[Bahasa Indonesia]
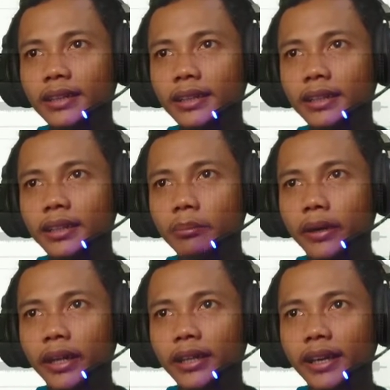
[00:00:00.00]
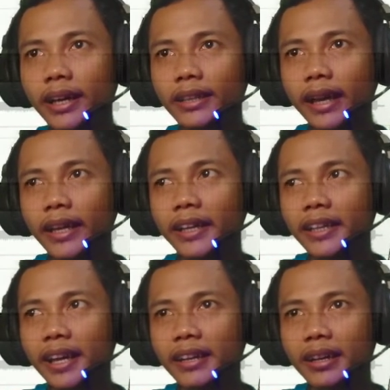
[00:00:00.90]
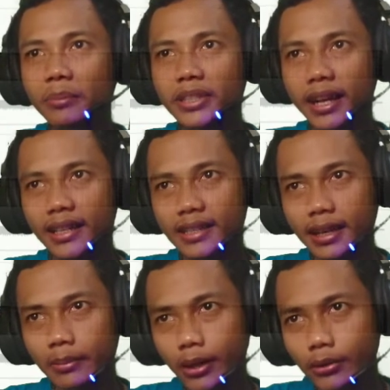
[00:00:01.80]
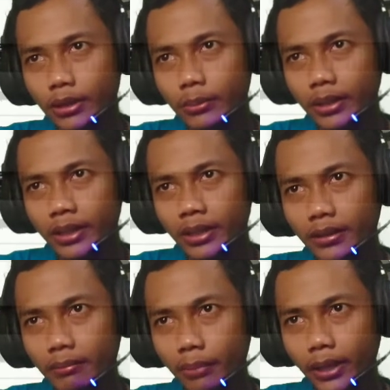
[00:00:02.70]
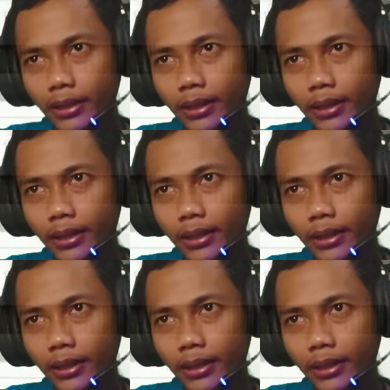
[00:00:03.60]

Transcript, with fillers: di menit yang kita inginkan ya misalkan saya mau ke menit 4